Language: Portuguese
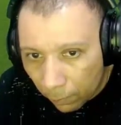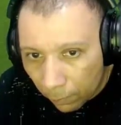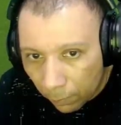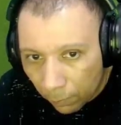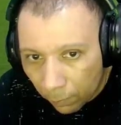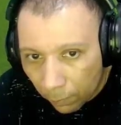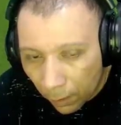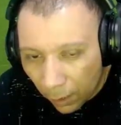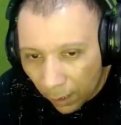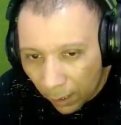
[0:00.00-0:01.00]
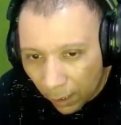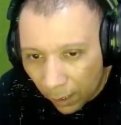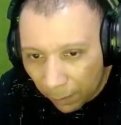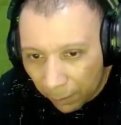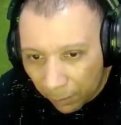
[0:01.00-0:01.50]
vai atualizar,
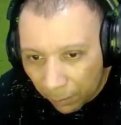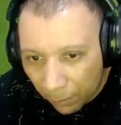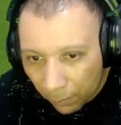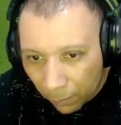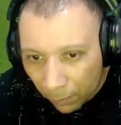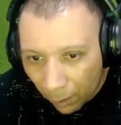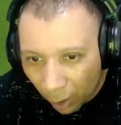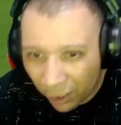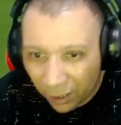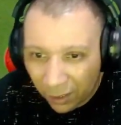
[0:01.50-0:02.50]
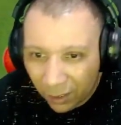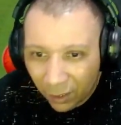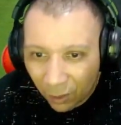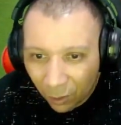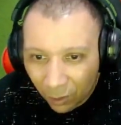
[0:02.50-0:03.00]
porque ah. na real é 84,
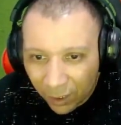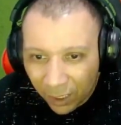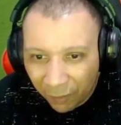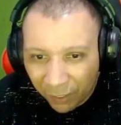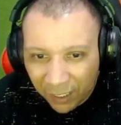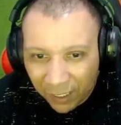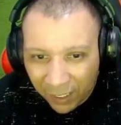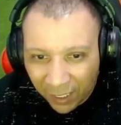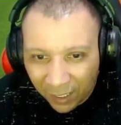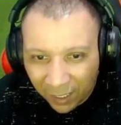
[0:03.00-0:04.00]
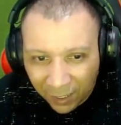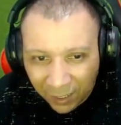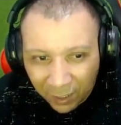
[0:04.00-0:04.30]
não é 107. Tá tela, cara,